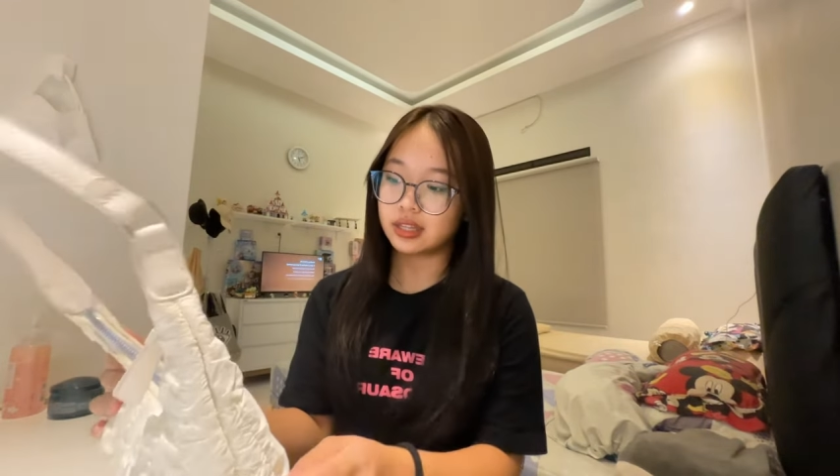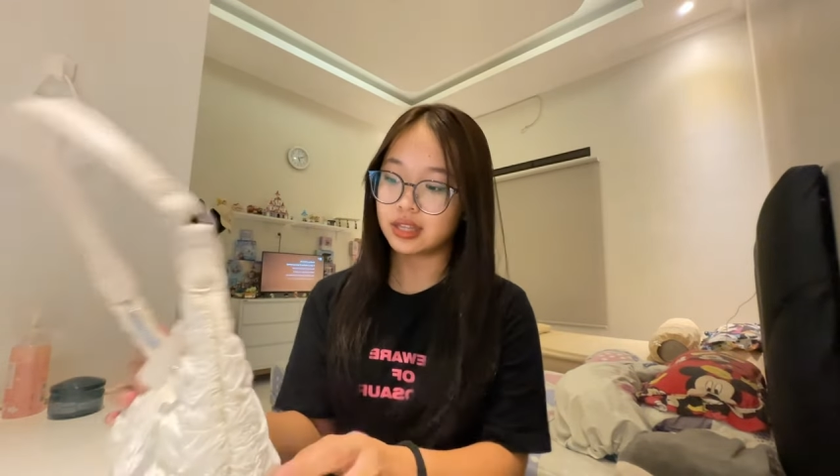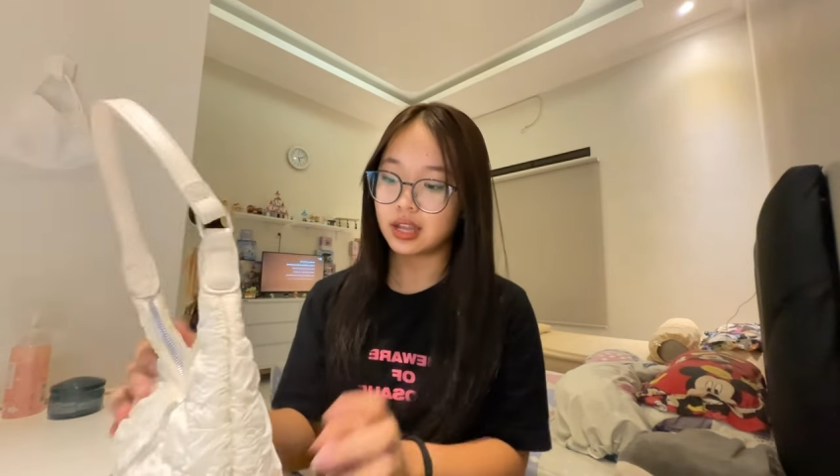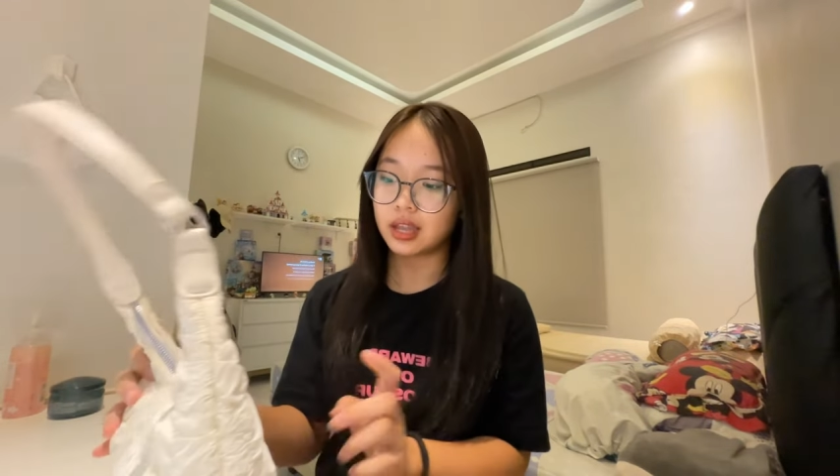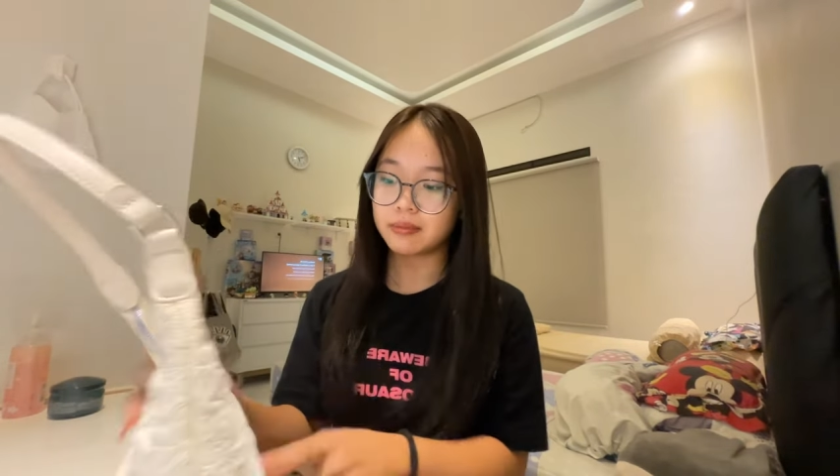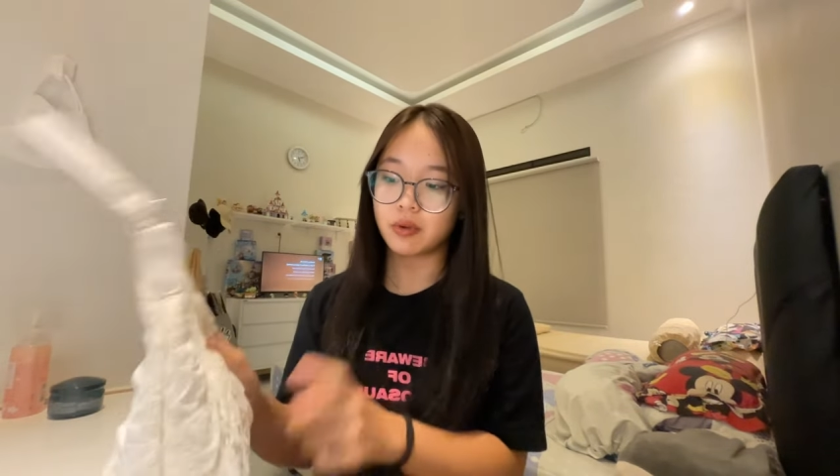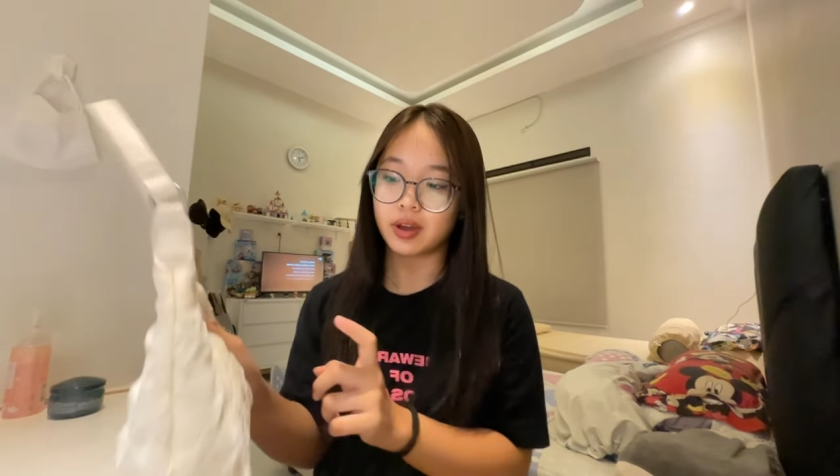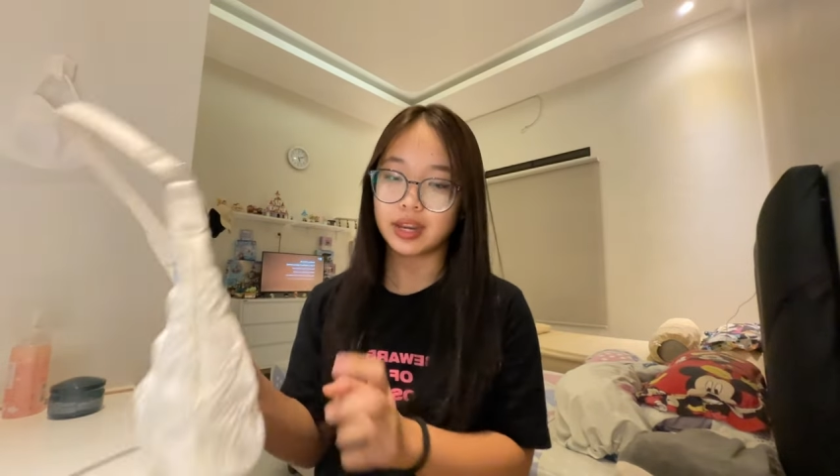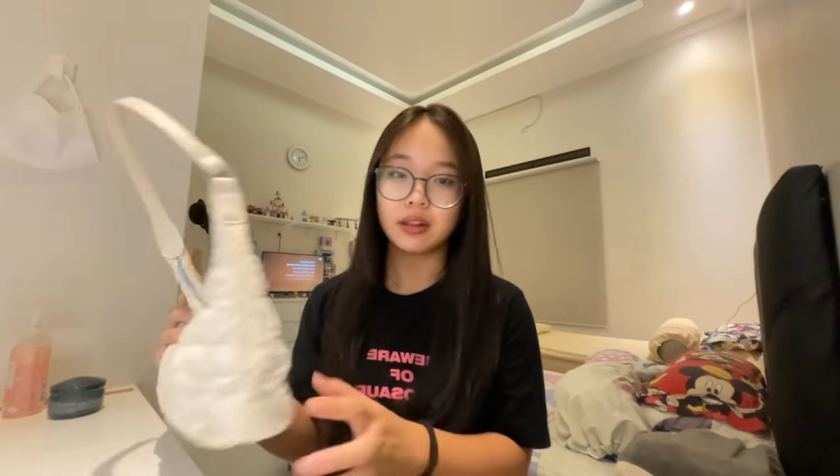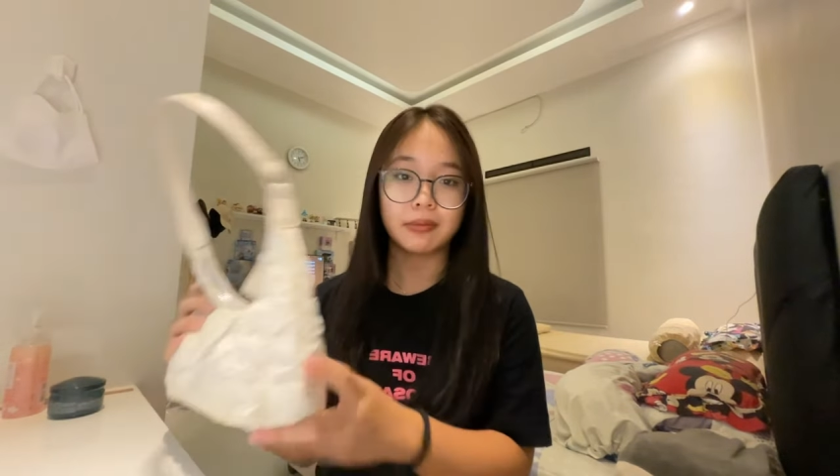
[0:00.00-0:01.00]
Sedangkan
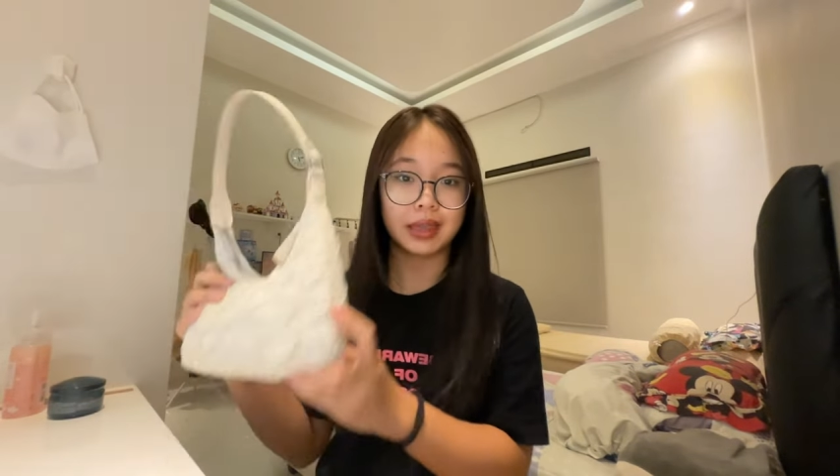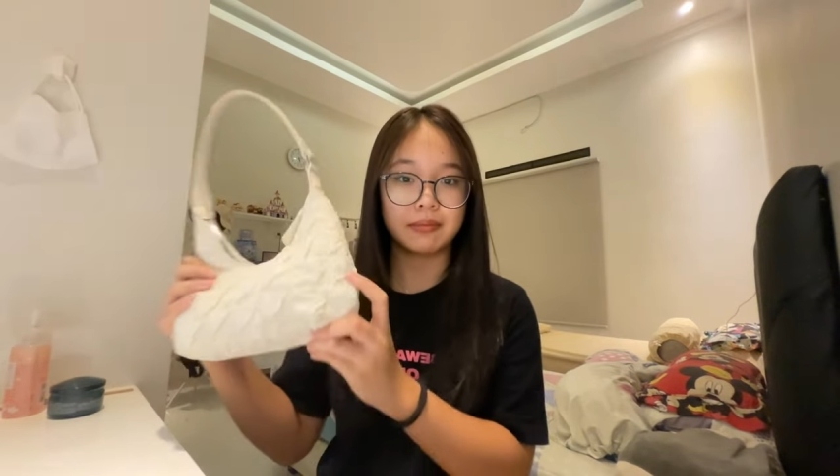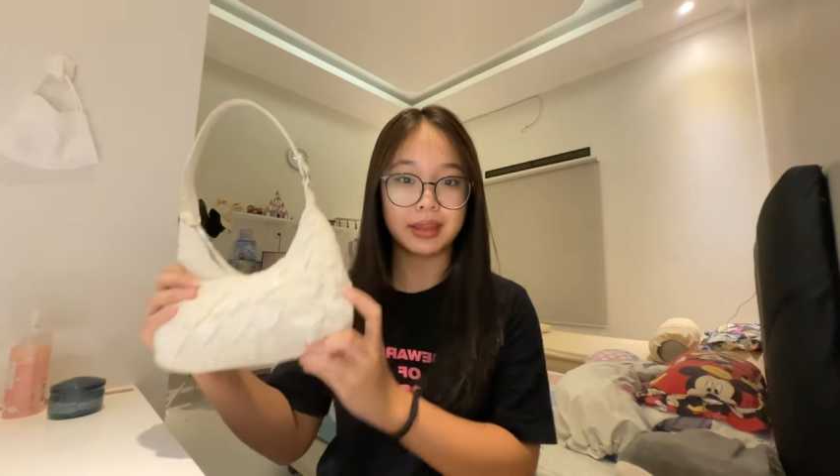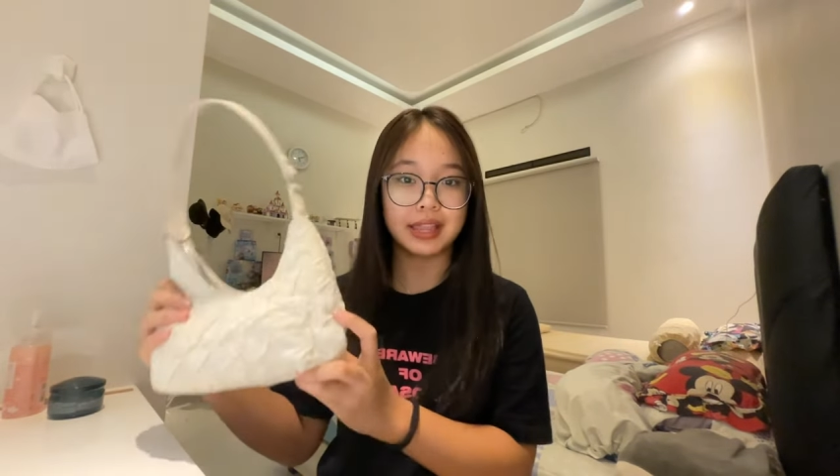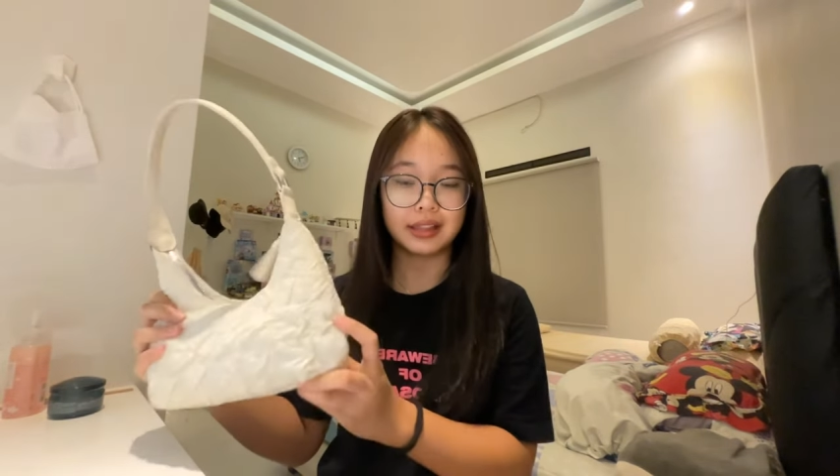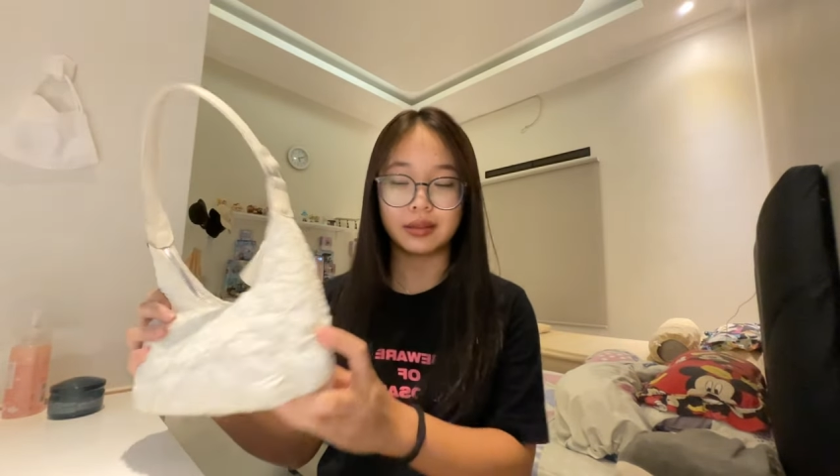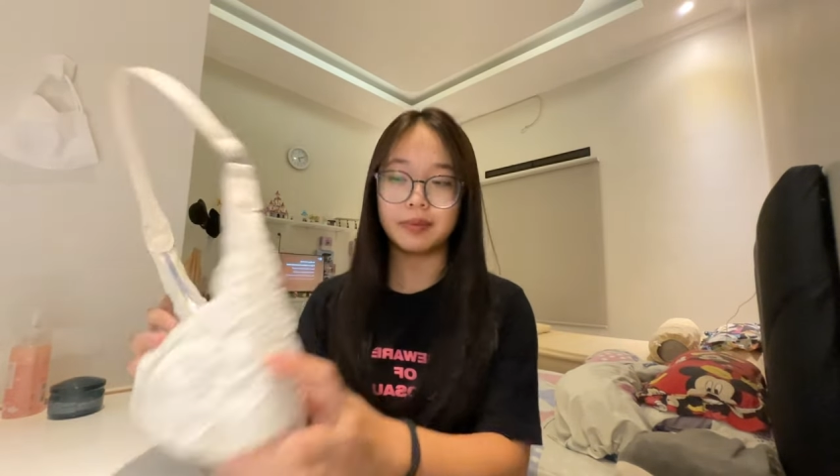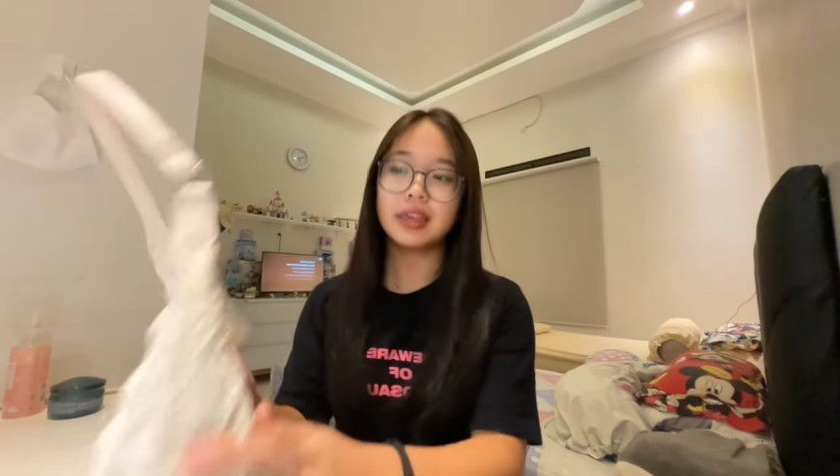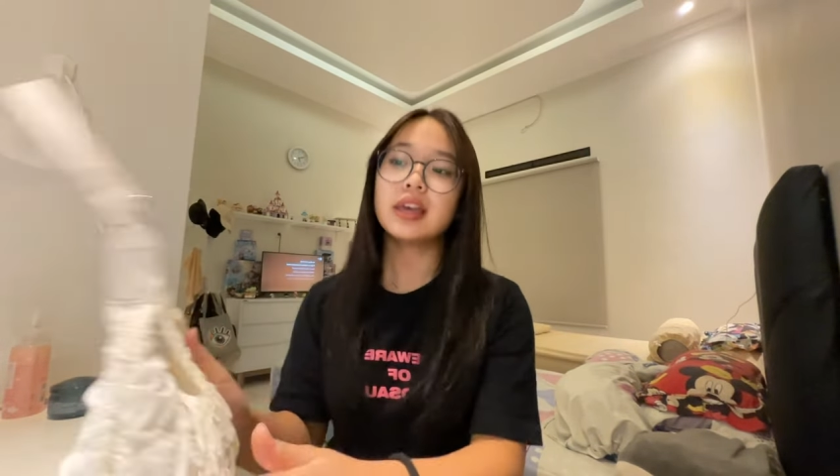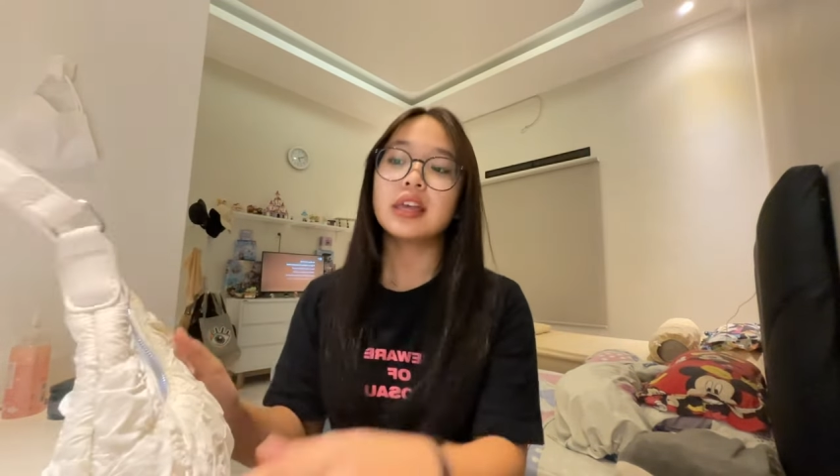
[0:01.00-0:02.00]
bawaannya lumayan banyak Tapi